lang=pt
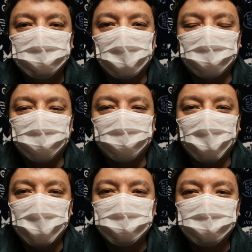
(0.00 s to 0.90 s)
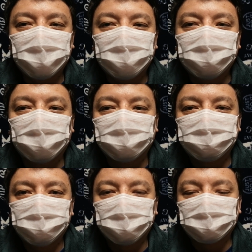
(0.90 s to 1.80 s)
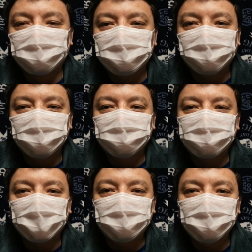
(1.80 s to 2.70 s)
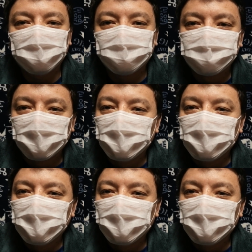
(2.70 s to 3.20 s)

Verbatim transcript: Tá com febre, tem sintomas de corona, então ele não quer atender.